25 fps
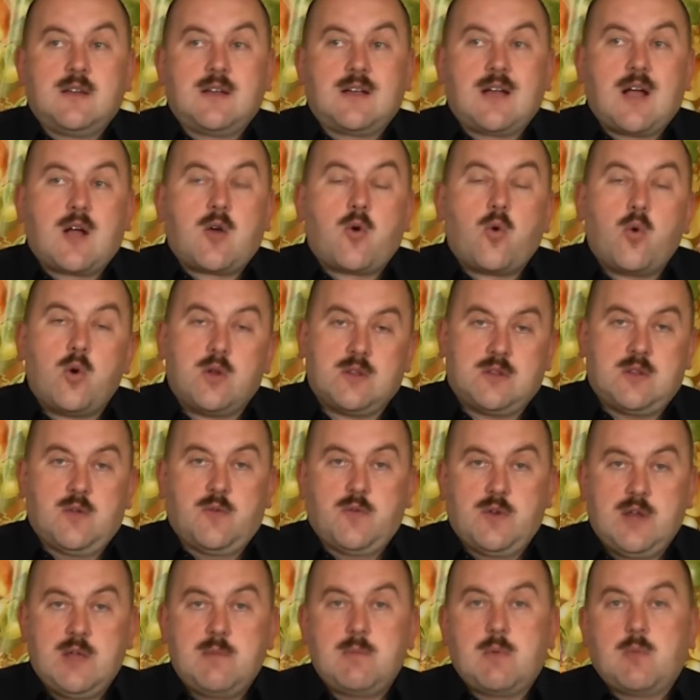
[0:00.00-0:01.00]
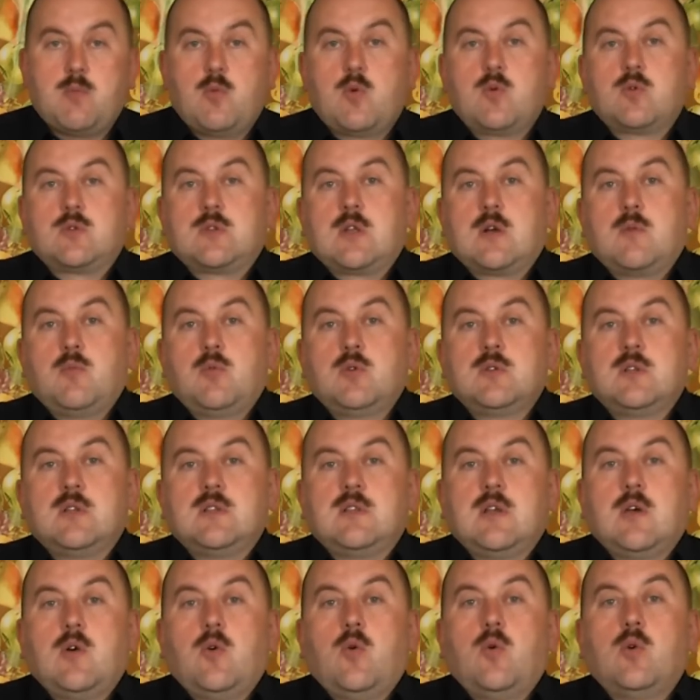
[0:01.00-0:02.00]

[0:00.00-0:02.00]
какое-то время могут работать